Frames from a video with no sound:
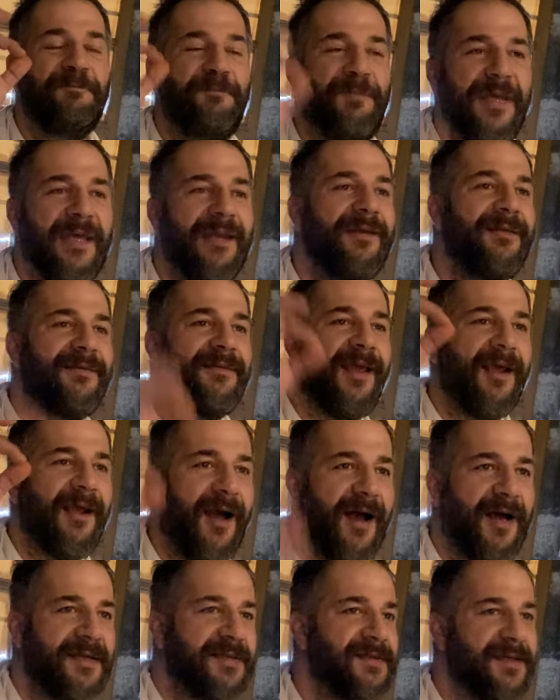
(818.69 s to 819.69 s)
bir
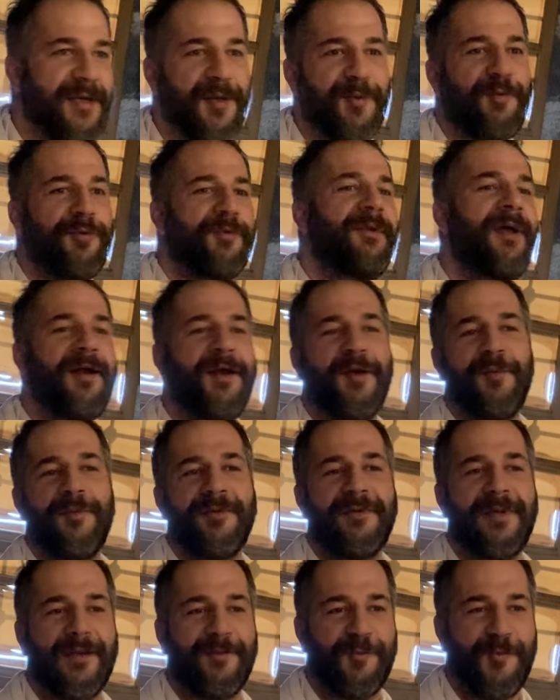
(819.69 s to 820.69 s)
tek askeri buradan
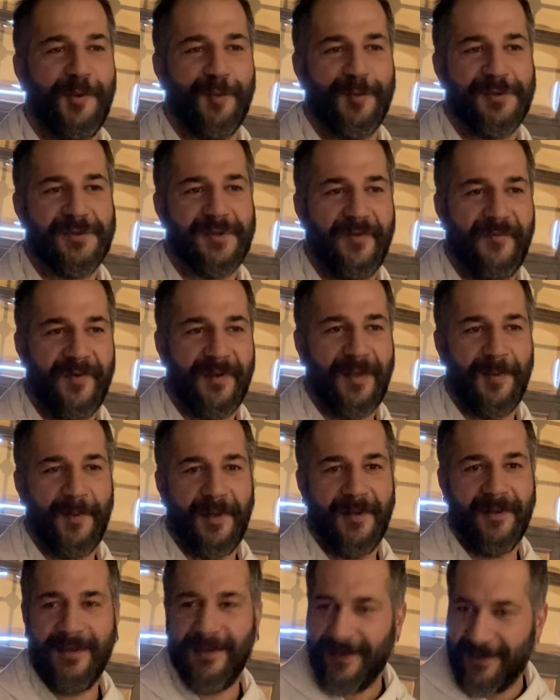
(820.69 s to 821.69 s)
kımıldatmıyor Mustafa
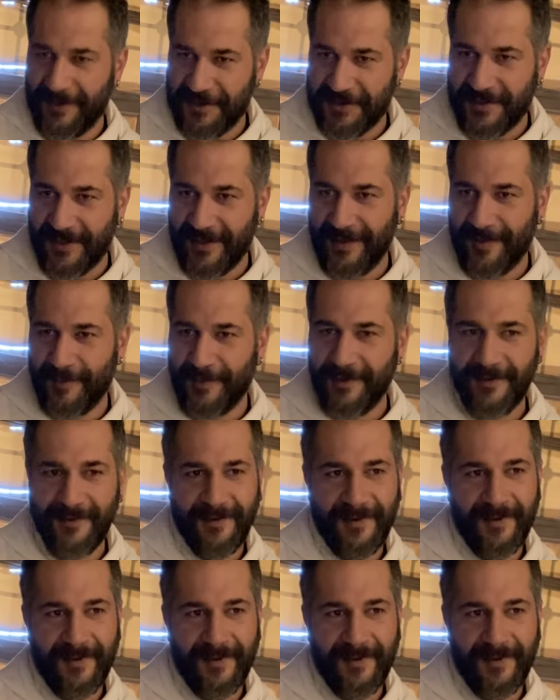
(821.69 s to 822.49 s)
Kemal. İlginç değil mi?